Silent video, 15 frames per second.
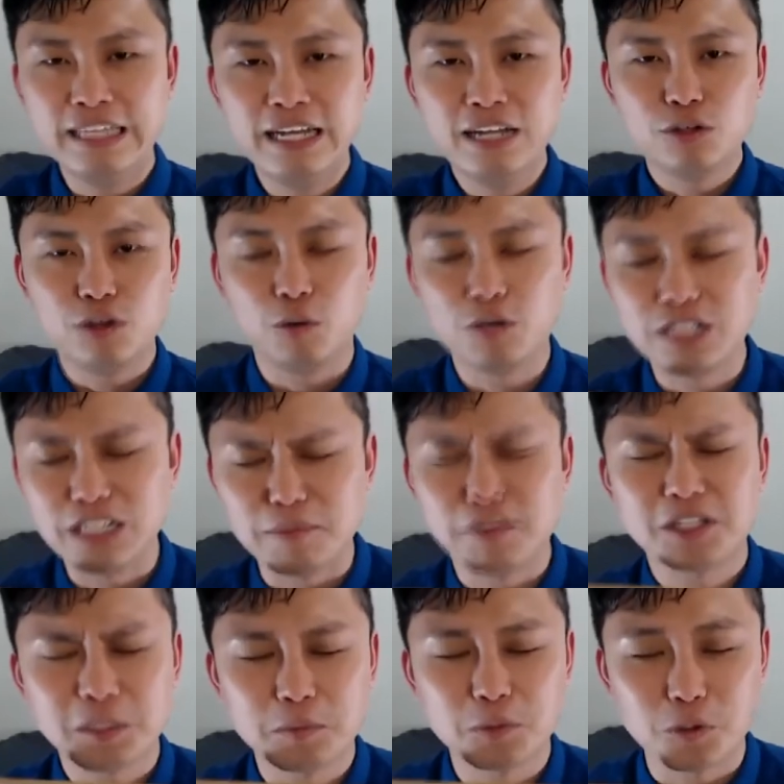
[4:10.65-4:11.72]
对，我可能没有那
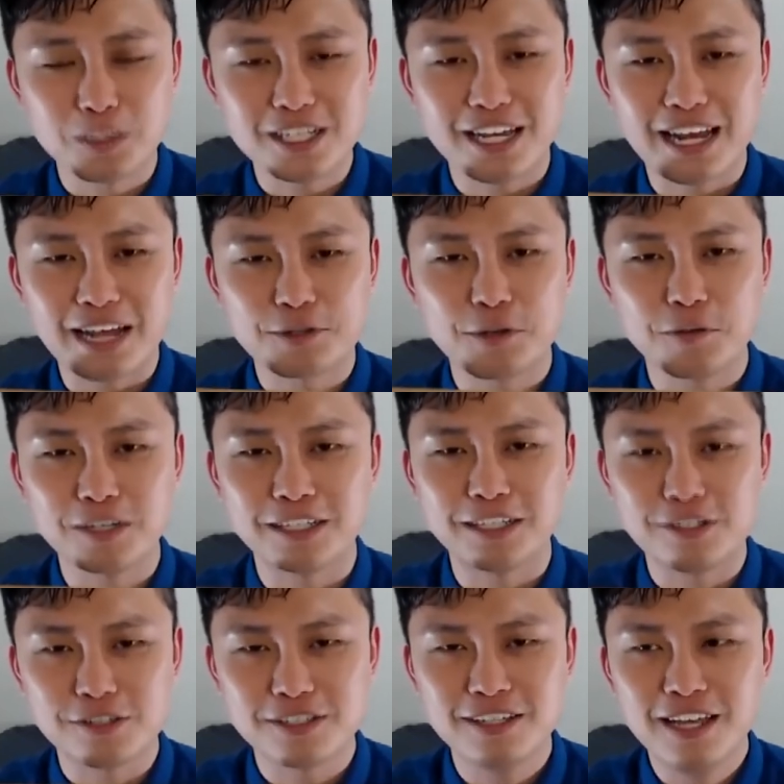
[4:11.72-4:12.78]
么多钱啊，所以我可能就
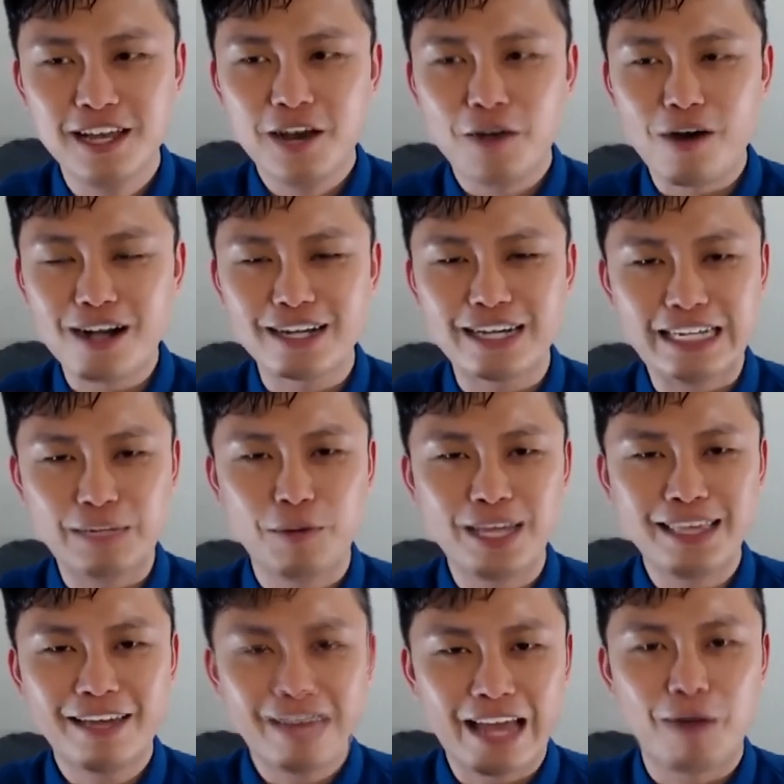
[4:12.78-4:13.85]
是花个一万
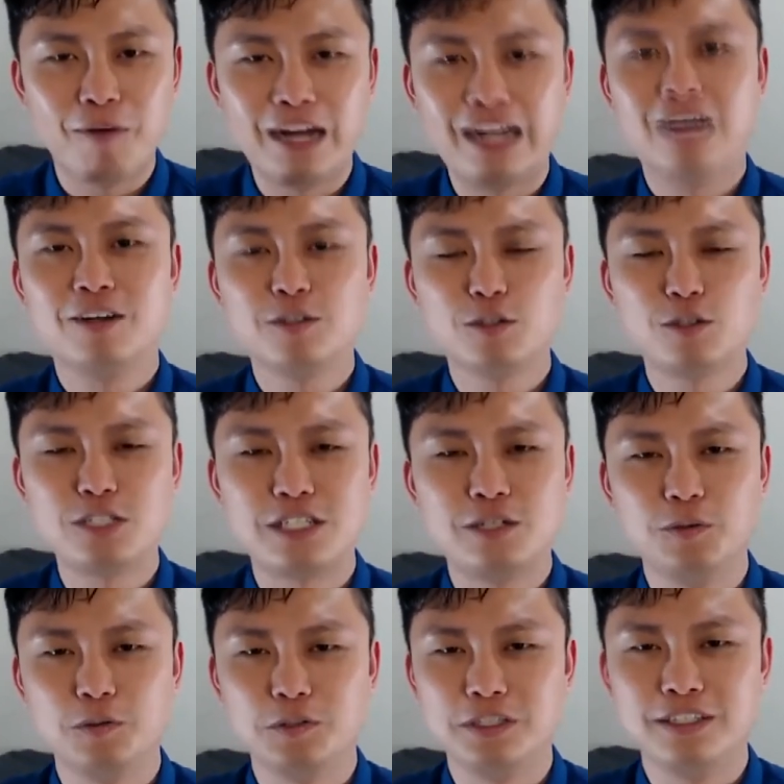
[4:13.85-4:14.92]
到两万，然后就请我
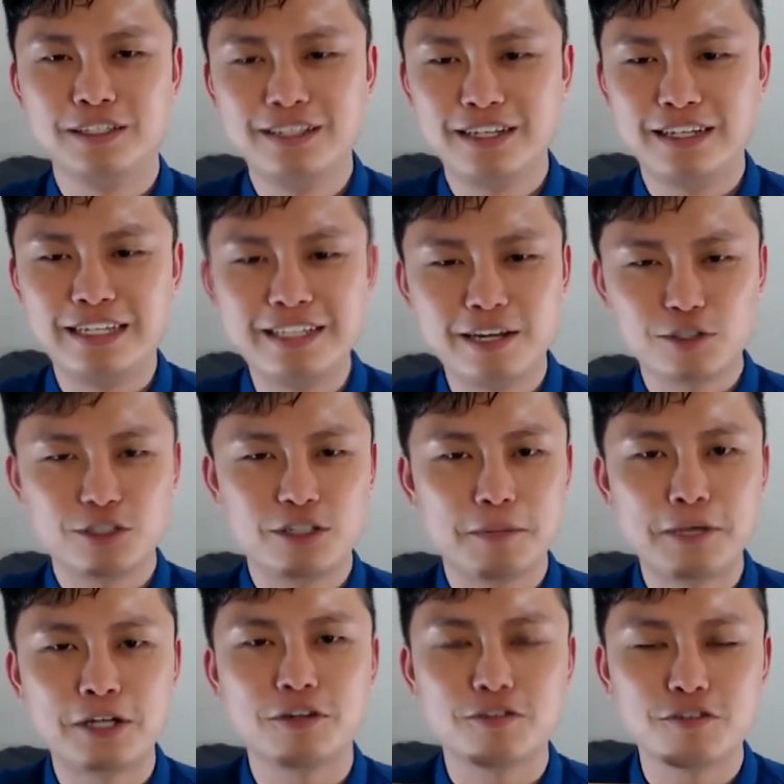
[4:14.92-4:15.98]
的那个音效师的
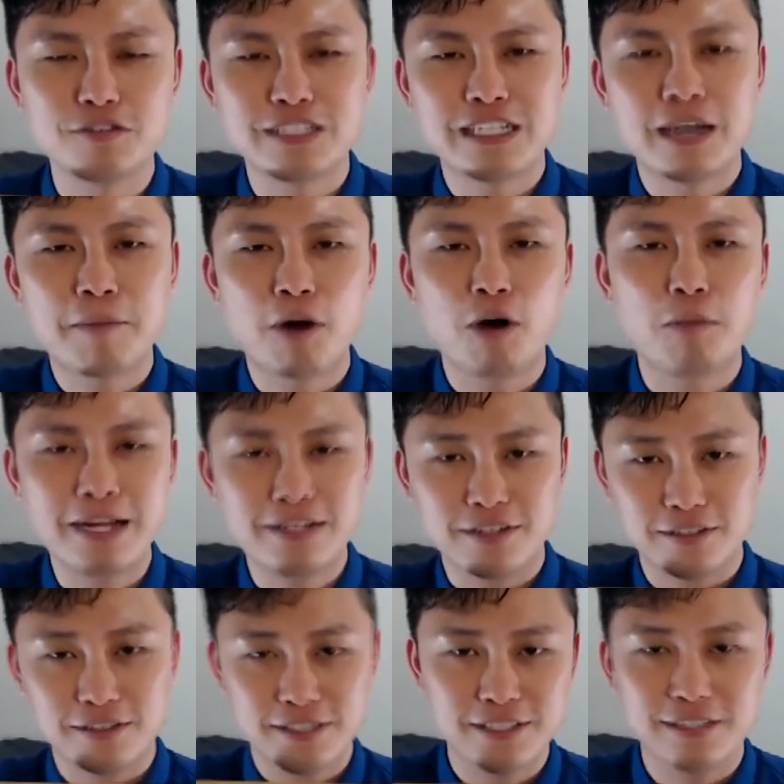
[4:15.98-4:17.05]
朋友，就请他帮我把整
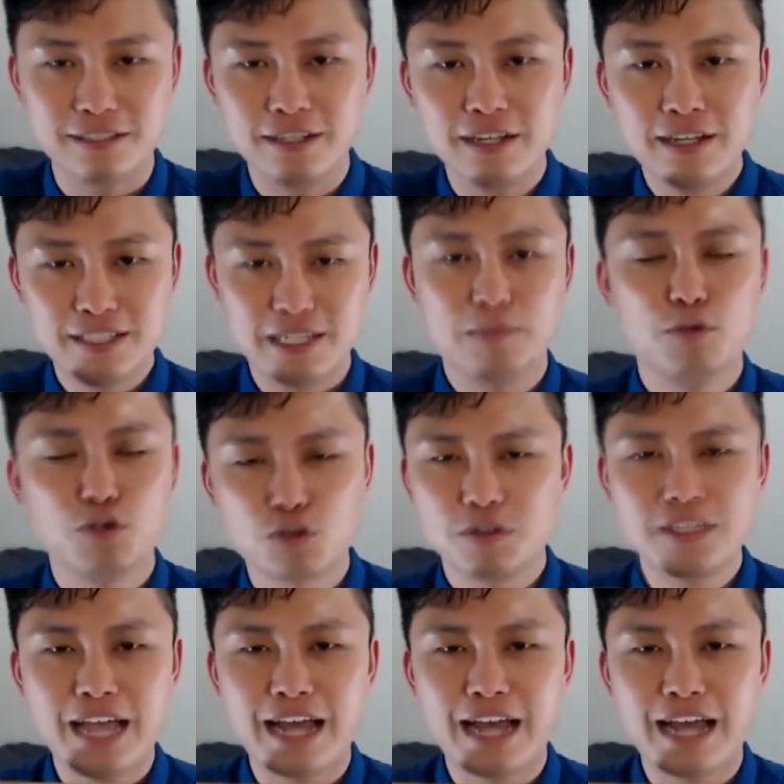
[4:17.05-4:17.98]
季的节目做下来，